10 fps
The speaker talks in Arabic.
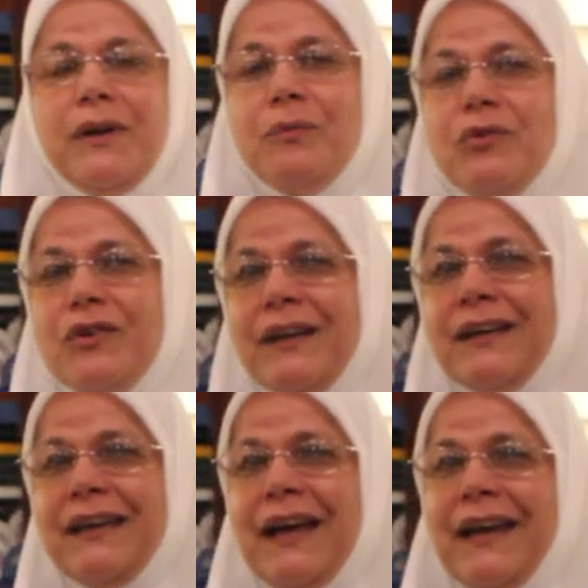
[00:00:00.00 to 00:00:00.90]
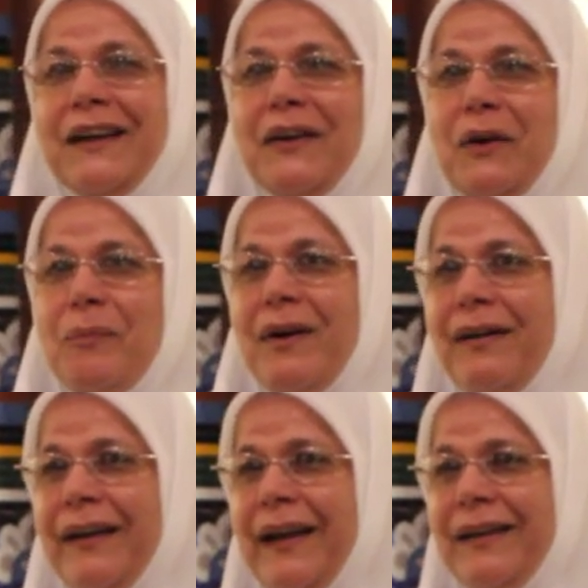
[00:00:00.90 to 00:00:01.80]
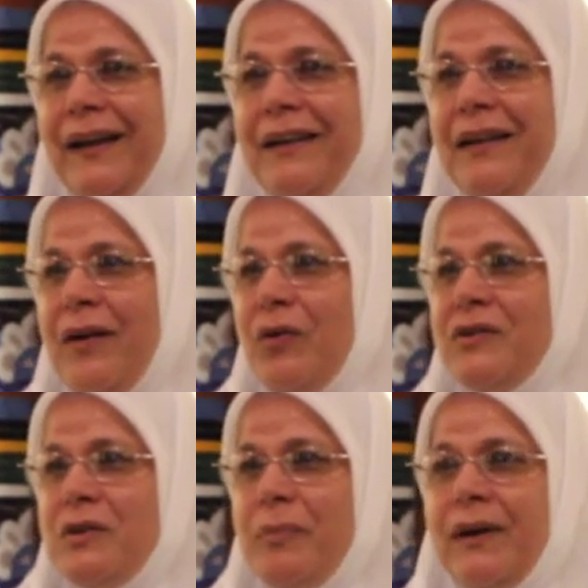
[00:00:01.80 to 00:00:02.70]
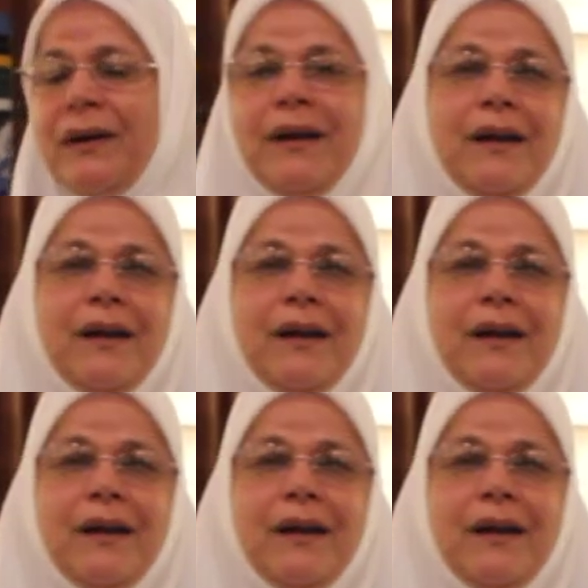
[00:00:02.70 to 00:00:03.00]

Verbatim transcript: اللي بده يحكيها إحنا عبارة يعني أنا أعتبر